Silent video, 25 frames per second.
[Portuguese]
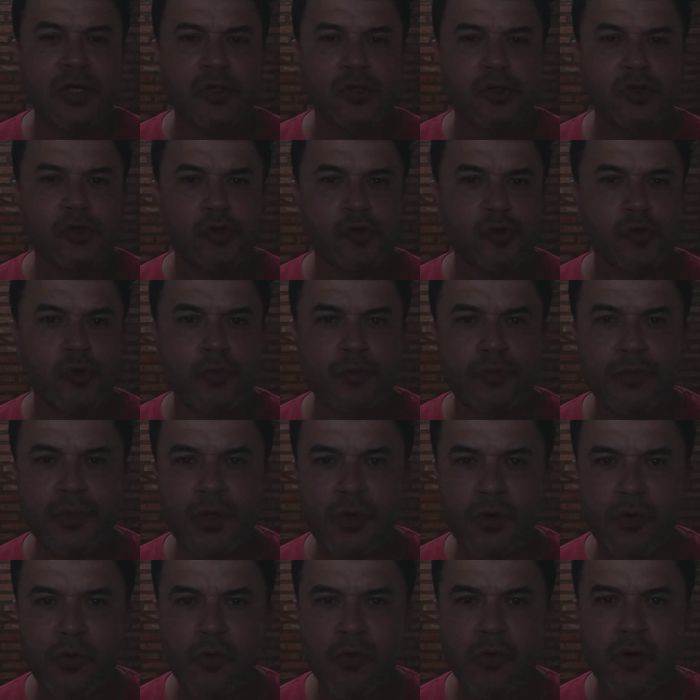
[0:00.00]

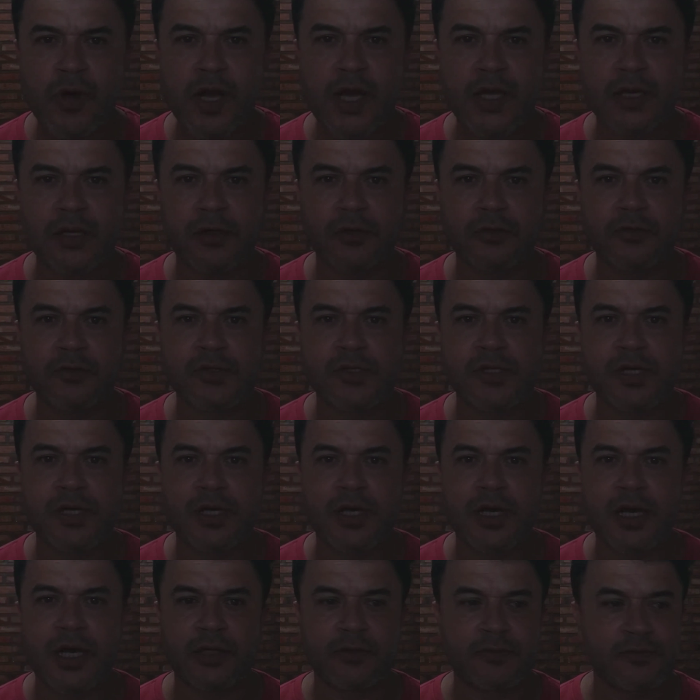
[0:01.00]
sumiu com o canal do
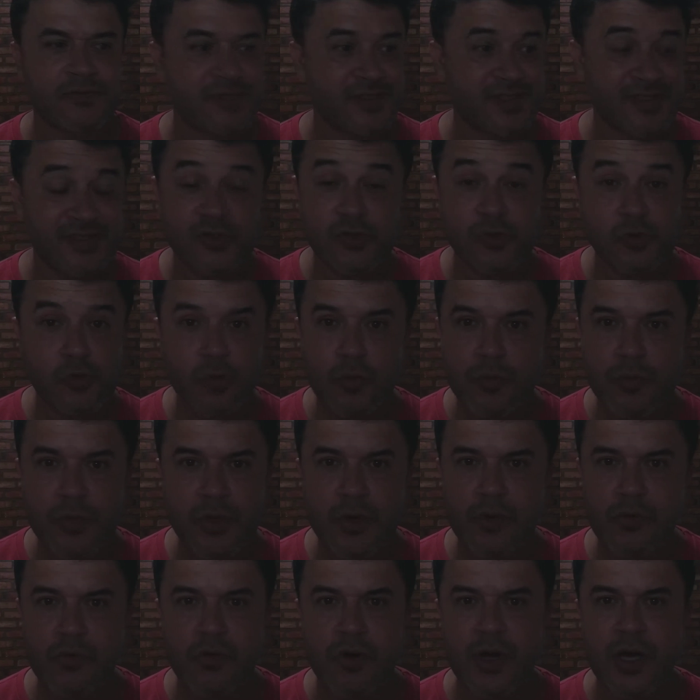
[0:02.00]
Zangado,
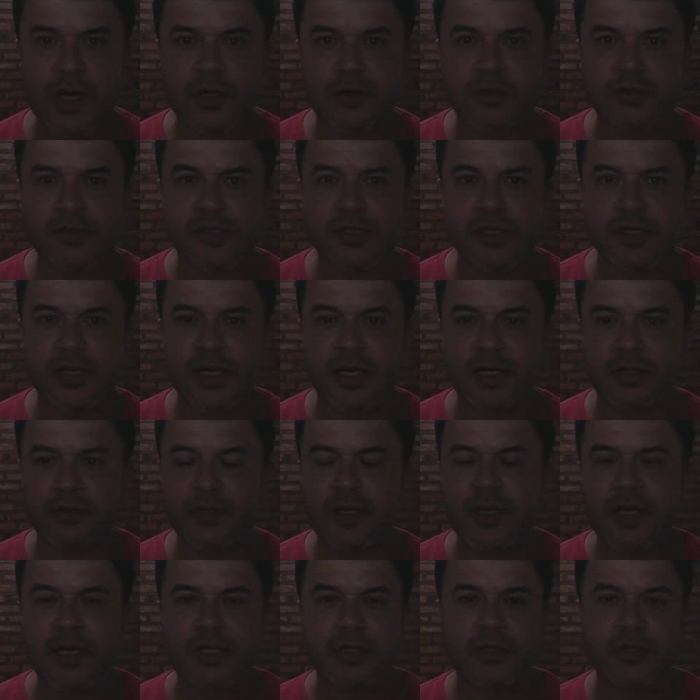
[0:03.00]
sumiu com o canal do Zangado,